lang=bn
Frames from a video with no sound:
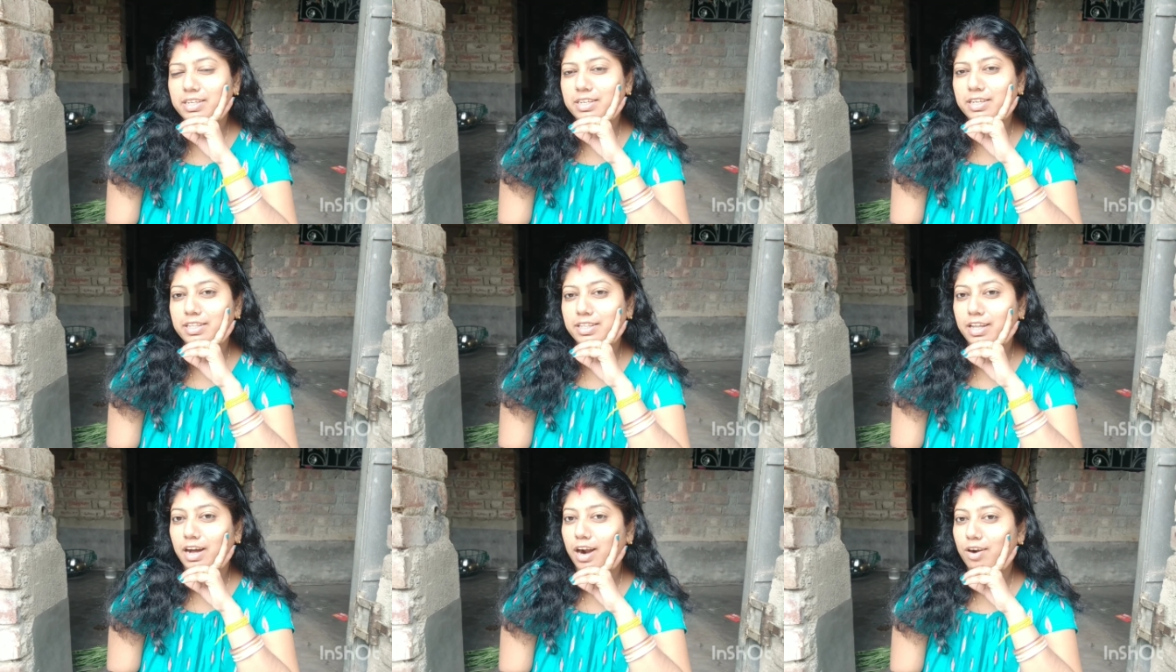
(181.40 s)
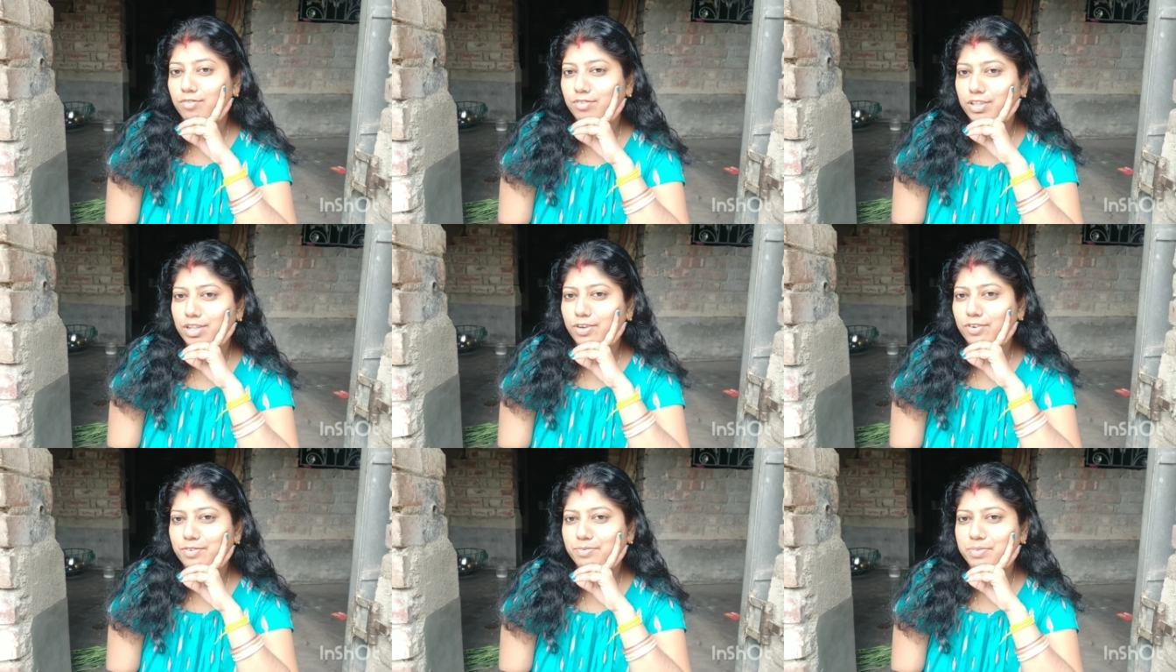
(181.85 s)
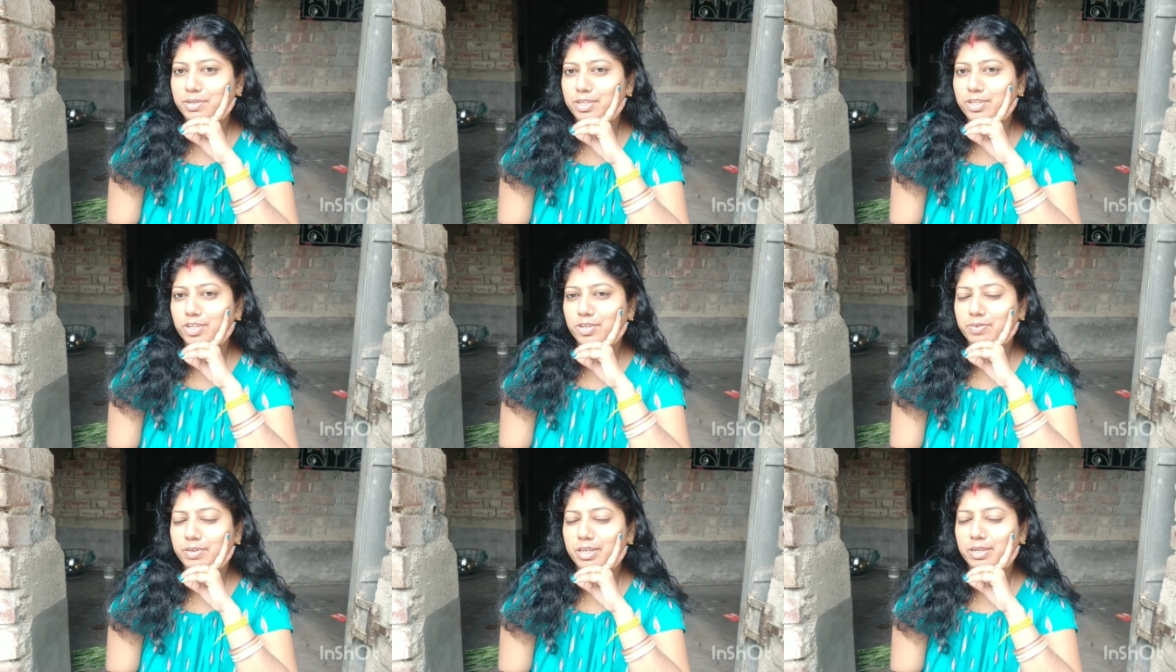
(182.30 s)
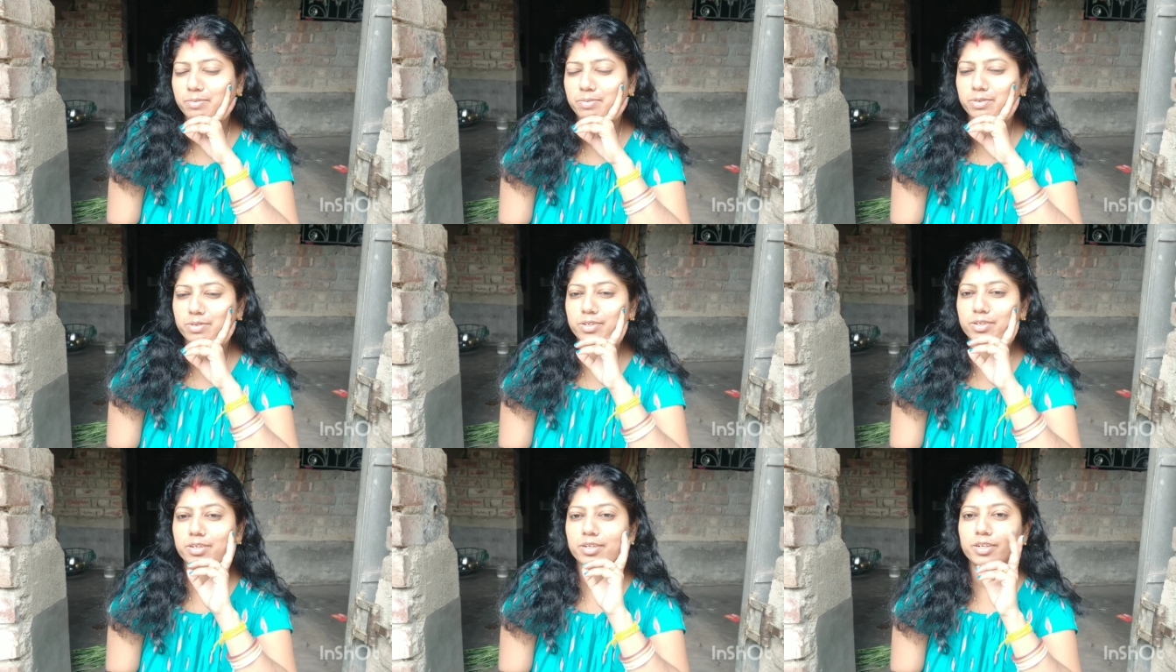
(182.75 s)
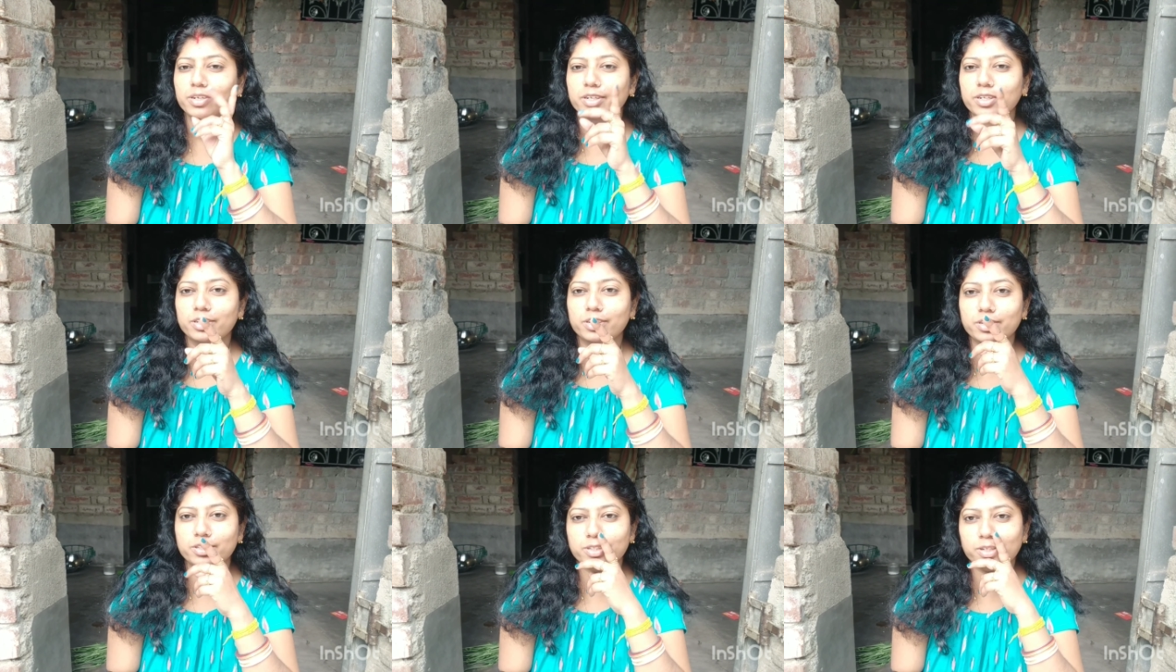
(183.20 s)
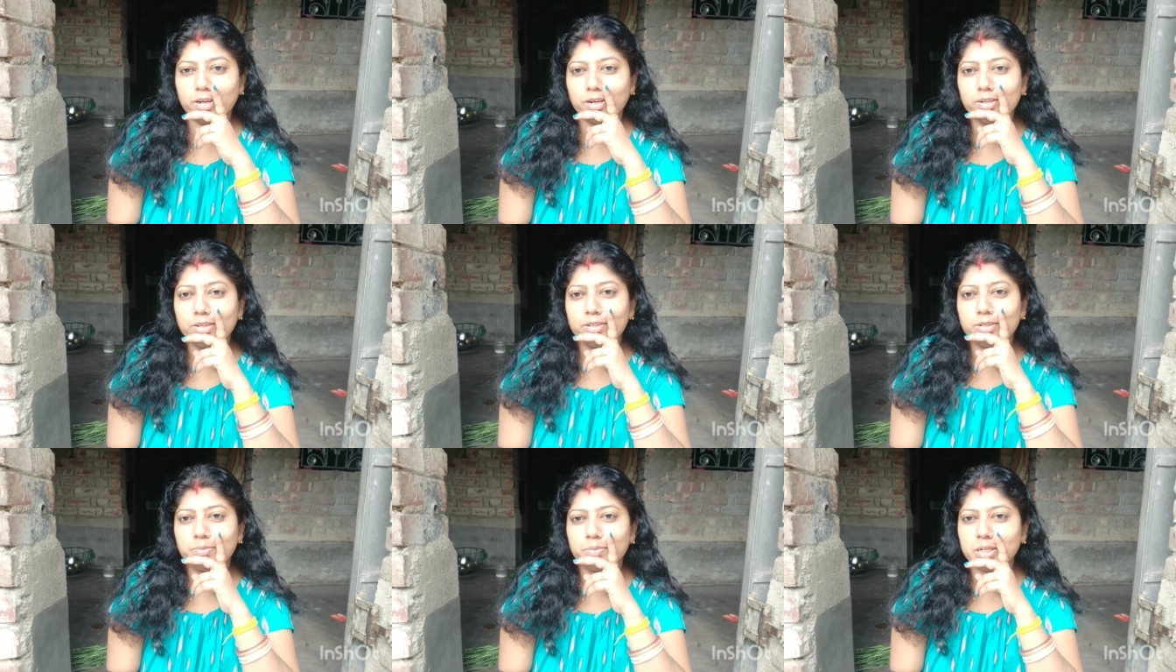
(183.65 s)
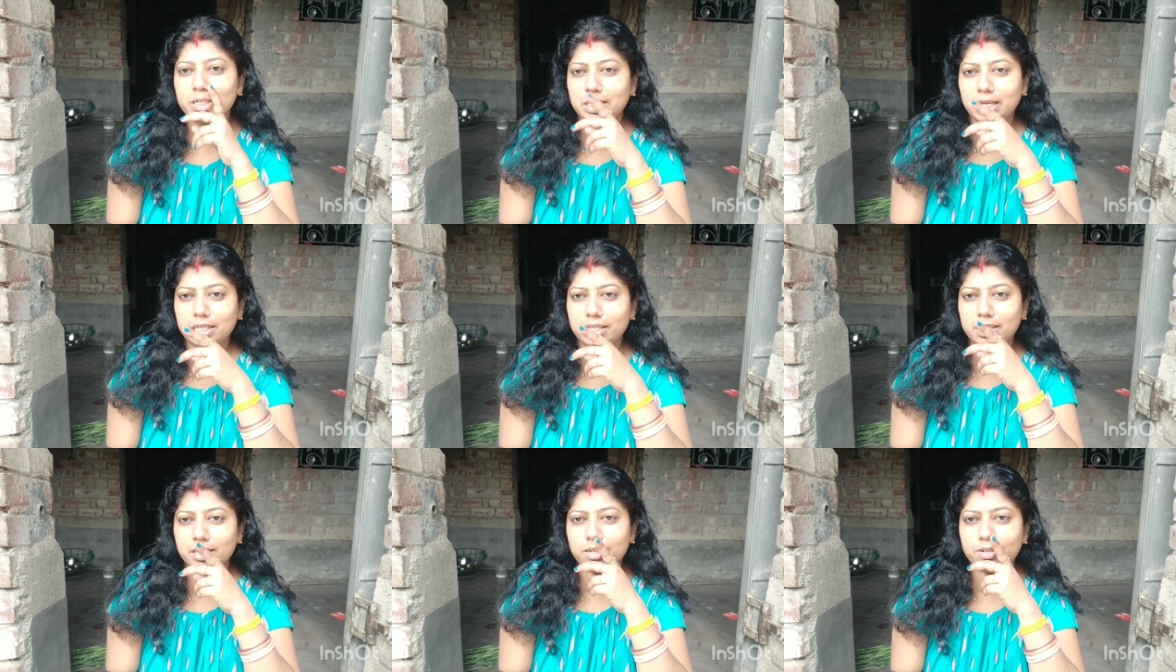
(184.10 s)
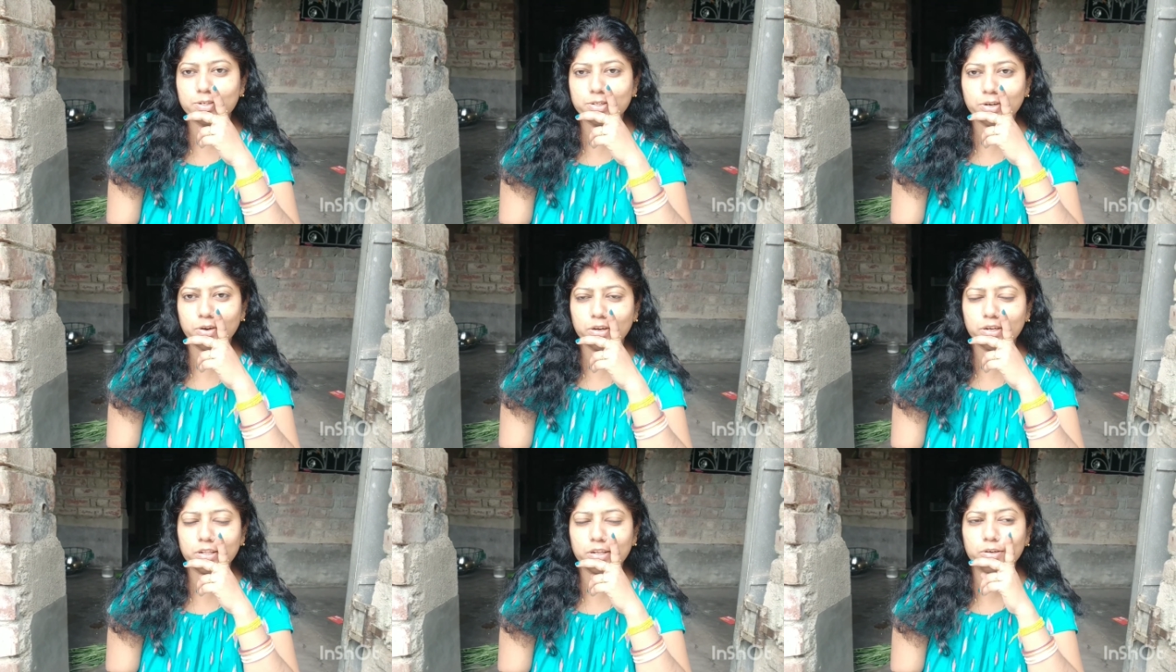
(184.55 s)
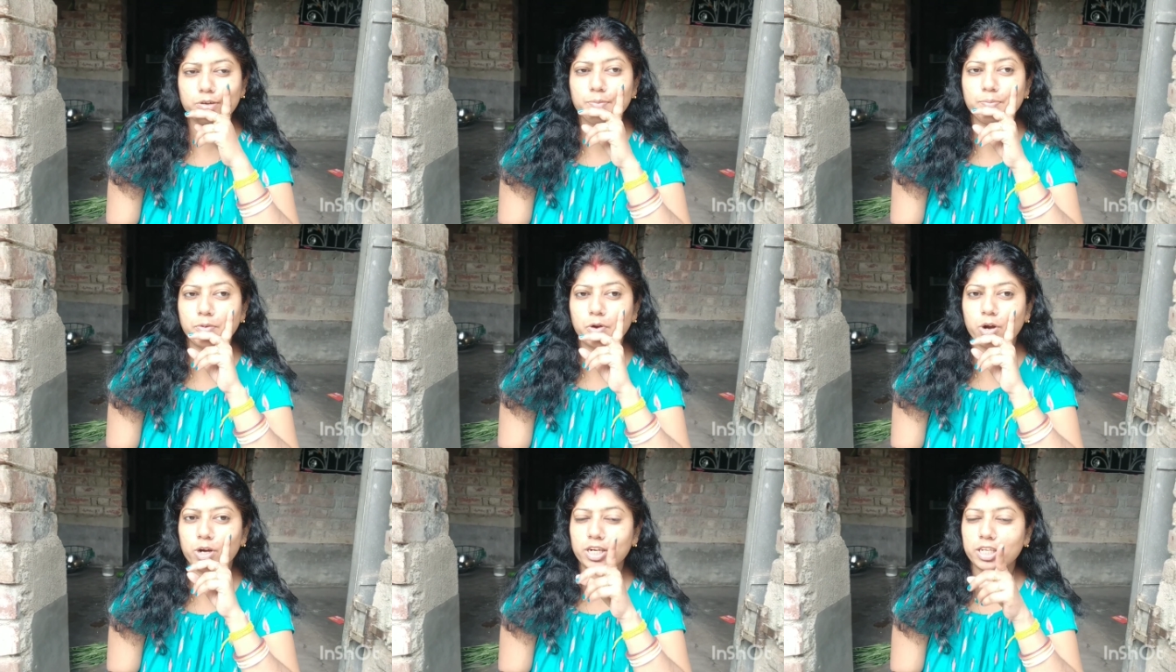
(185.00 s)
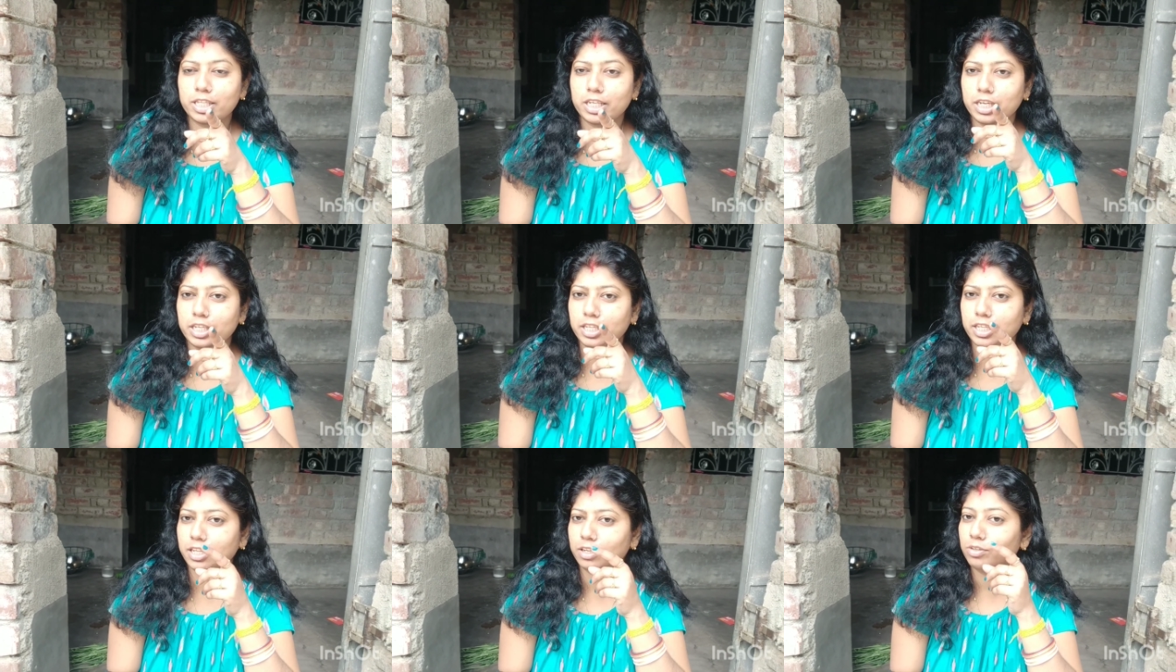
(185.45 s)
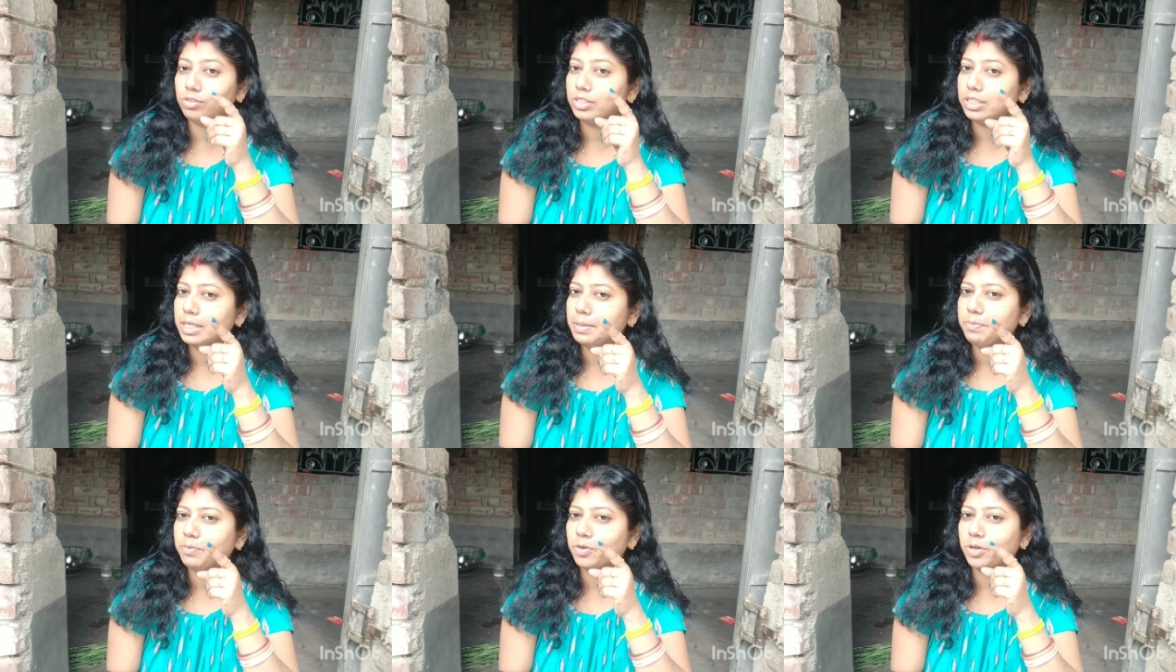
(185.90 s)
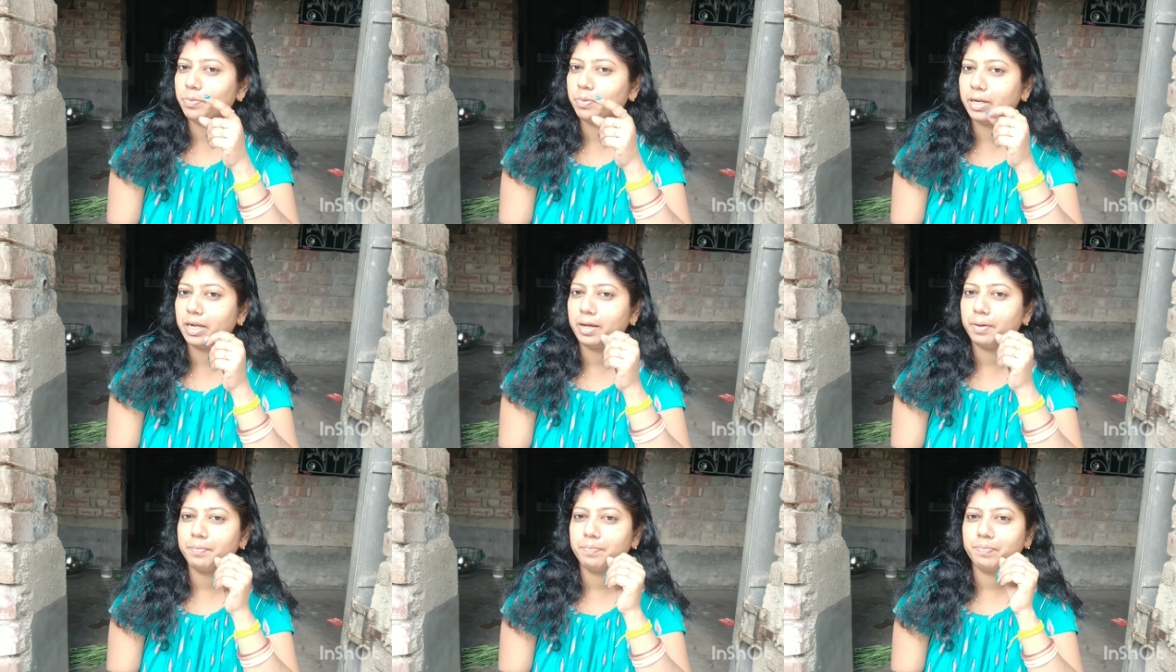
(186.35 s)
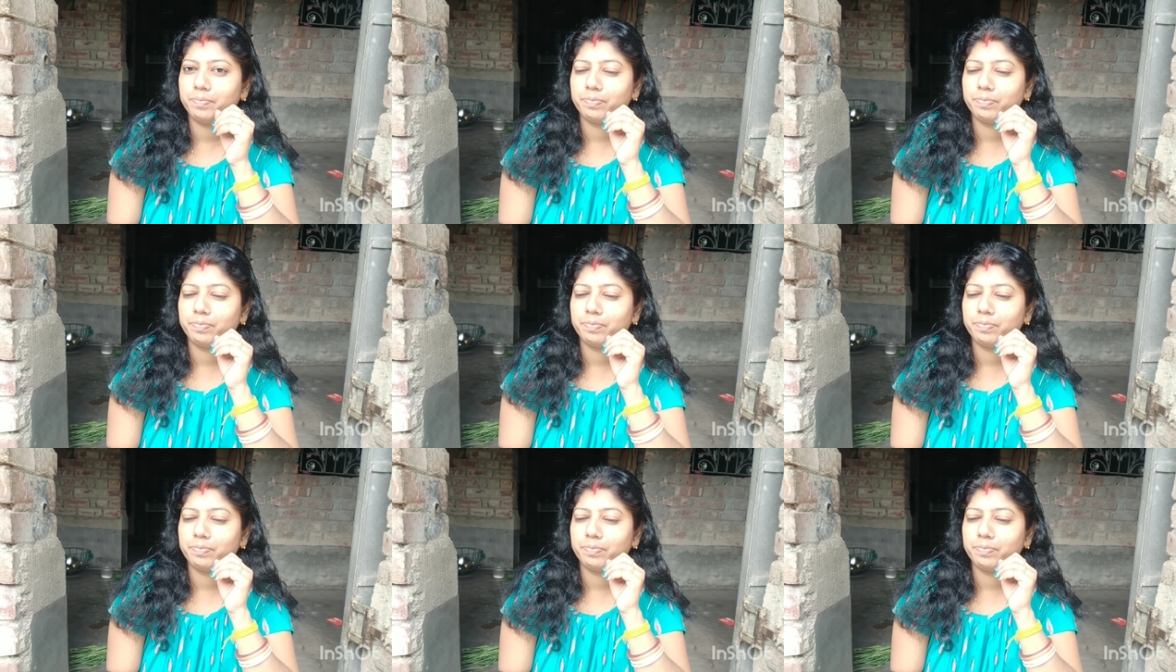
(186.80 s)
গিয়ে দারুণ দারুণ ভিডিও বানাবো তো চলো তোমরা সাথে থাকো সঙ্গে থাকো ব্লগটি দেখতে থাকো স্কিপ করবে না